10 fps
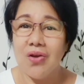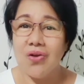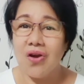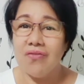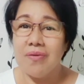
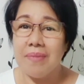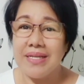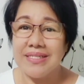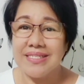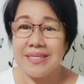
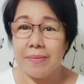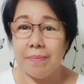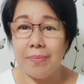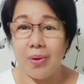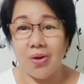government
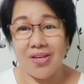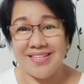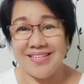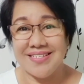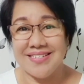
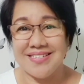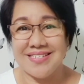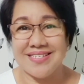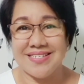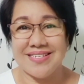employees.
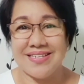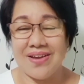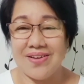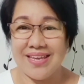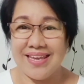
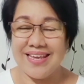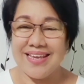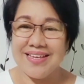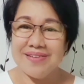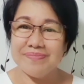
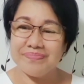Okay?